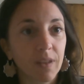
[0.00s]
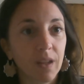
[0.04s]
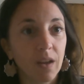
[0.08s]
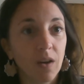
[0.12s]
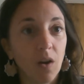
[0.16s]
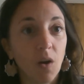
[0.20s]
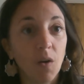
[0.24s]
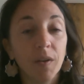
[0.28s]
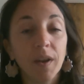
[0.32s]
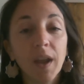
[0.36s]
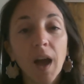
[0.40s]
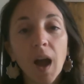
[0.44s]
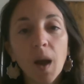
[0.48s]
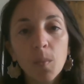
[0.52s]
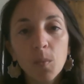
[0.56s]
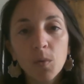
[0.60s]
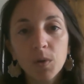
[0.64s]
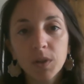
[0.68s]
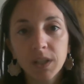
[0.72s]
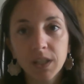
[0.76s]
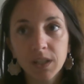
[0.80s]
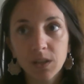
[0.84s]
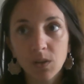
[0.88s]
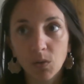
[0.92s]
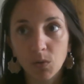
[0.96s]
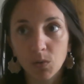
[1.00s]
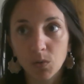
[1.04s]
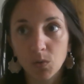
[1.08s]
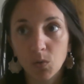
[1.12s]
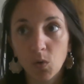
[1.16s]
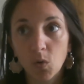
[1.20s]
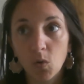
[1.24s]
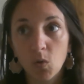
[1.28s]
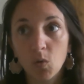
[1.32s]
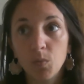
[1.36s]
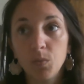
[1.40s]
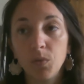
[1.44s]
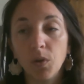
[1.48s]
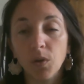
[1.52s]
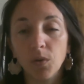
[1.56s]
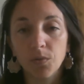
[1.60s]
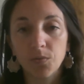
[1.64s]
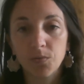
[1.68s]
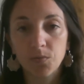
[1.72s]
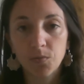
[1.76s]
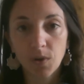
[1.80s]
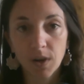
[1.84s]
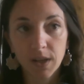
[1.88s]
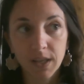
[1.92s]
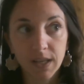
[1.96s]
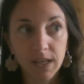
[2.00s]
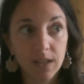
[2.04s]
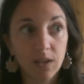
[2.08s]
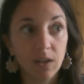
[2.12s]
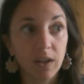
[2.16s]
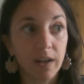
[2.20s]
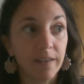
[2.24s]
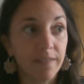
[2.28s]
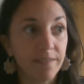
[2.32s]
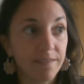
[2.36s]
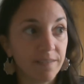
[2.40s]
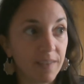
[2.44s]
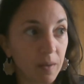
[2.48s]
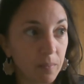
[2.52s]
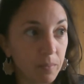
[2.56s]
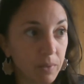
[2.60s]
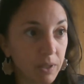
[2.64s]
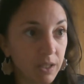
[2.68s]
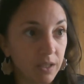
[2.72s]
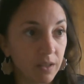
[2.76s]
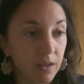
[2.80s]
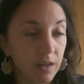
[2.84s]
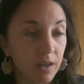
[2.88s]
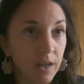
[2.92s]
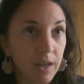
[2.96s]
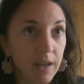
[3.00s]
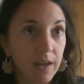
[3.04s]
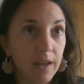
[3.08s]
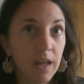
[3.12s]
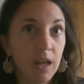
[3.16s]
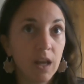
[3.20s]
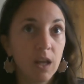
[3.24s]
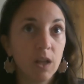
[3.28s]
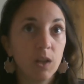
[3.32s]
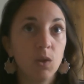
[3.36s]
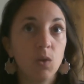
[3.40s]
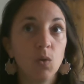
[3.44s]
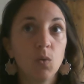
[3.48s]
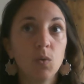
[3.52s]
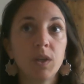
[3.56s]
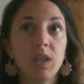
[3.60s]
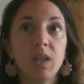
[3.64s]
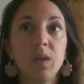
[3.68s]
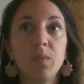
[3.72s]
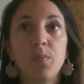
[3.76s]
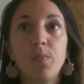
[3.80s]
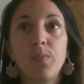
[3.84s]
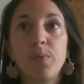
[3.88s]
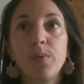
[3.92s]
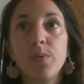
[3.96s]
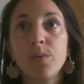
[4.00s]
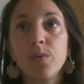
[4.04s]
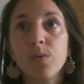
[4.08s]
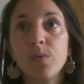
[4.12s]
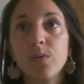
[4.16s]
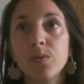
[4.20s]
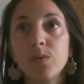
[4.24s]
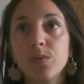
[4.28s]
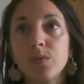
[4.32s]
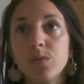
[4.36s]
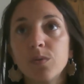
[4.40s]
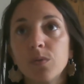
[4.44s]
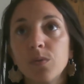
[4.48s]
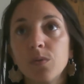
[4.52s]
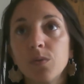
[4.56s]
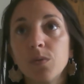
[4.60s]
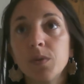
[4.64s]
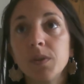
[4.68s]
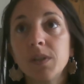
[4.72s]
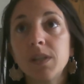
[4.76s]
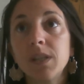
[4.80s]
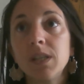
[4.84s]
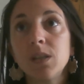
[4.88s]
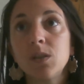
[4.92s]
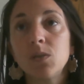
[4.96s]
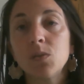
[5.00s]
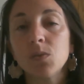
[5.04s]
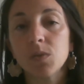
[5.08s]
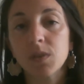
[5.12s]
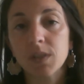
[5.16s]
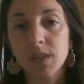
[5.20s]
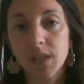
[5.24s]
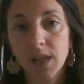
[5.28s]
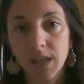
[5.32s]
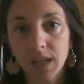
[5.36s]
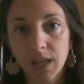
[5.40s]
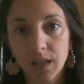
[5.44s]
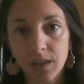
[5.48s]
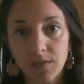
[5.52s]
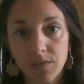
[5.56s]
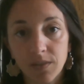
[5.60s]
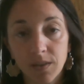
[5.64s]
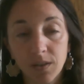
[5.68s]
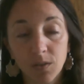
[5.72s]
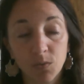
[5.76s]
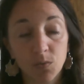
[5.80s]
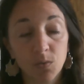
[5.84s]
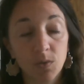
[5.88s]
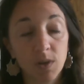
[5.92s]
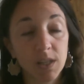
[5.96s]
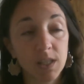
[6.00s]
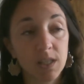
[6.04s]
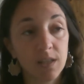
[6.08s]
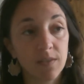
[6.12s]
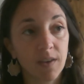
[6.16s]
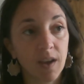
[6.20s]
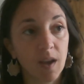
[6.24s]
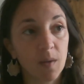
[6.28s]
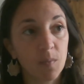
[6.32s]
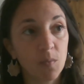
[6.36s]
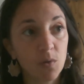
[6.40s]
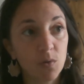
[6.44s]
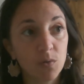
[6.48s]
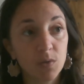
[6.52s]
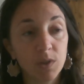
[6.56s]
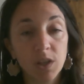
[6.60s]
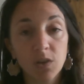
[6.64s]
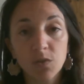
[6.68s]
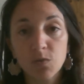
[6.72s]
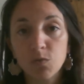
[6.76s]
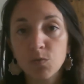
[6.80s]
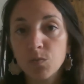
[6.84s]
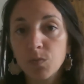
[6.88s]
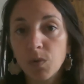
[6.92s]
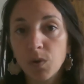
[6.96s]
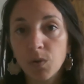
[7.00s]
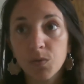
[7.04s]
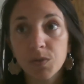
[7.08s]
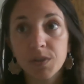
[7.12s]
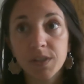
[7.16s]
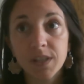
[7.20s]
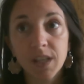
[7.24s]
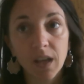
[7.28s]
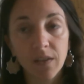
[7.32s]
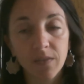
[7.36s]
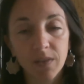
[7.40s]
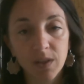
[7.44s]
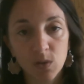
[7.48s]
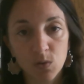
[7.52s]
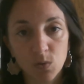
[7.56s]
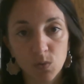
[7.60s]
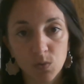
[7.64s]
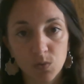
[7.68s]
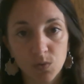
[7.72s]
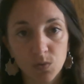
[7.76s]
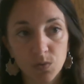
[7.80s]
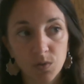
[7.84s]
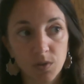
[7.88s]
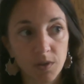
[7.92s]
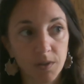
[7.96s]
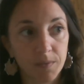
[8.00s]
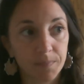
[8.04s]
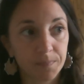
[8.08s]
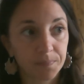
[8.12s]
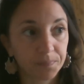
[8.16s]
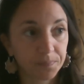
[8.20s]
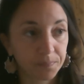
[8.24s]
en harmonie dans le groupe, dans le foyer, dans la famille. Donc, il peut aussi se sacrifier. En tout cas, c'est vraiment le dévouement, le service aux autres.